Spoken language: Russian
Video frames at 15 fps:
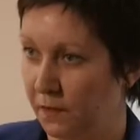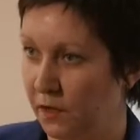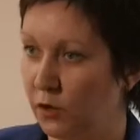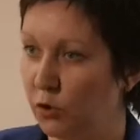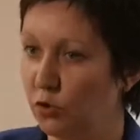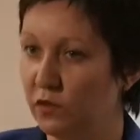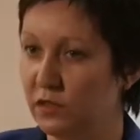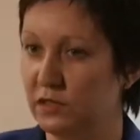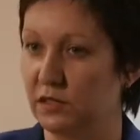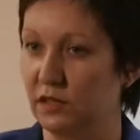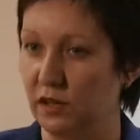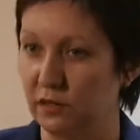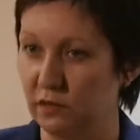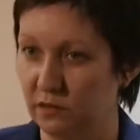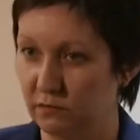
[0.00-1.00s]
Какой у вас
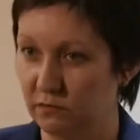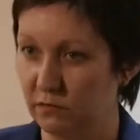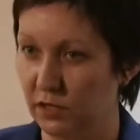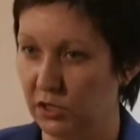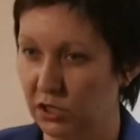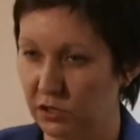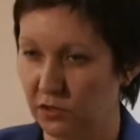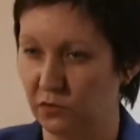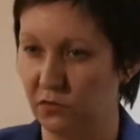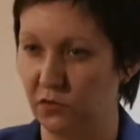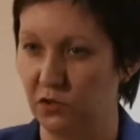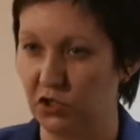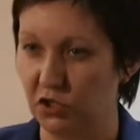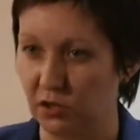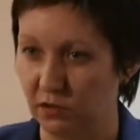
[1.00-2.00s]
сайт? Какие там
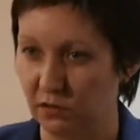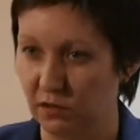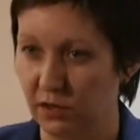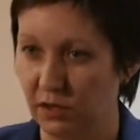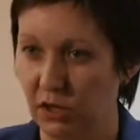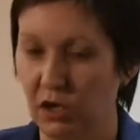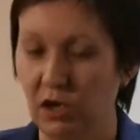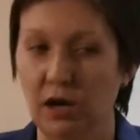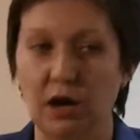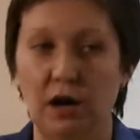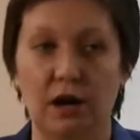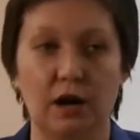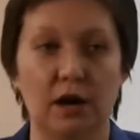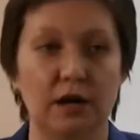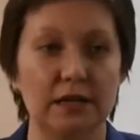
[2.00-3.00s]
фишки?
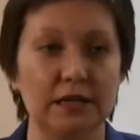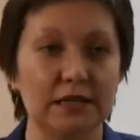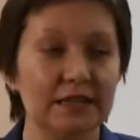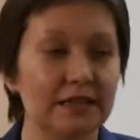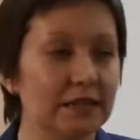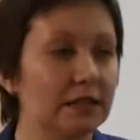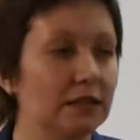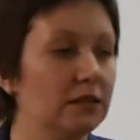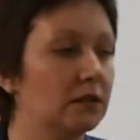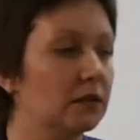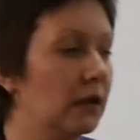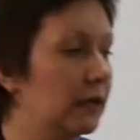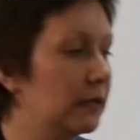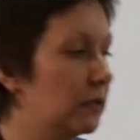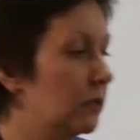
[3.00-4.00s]
А, игреки,
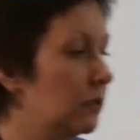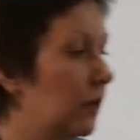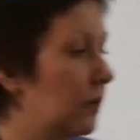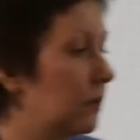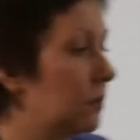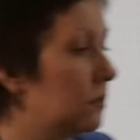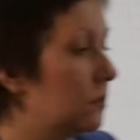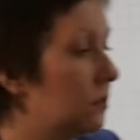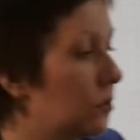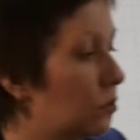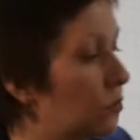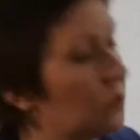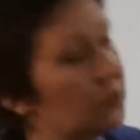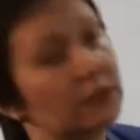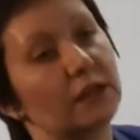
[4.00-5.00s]
они
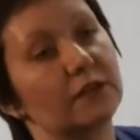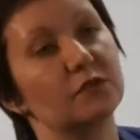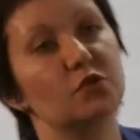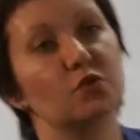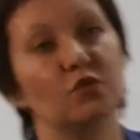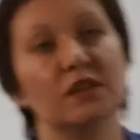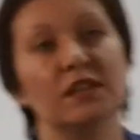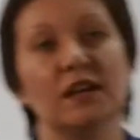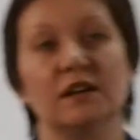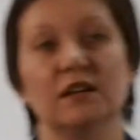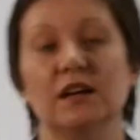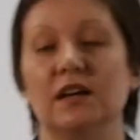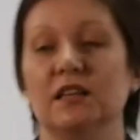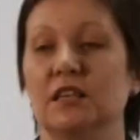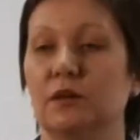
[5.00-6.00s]
ориентированы на все
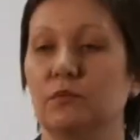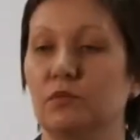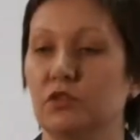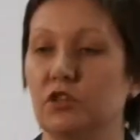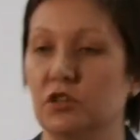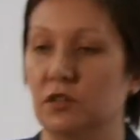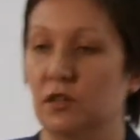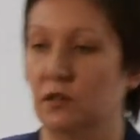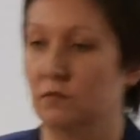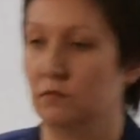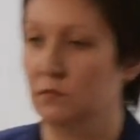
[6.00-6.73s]
яркое, необычное.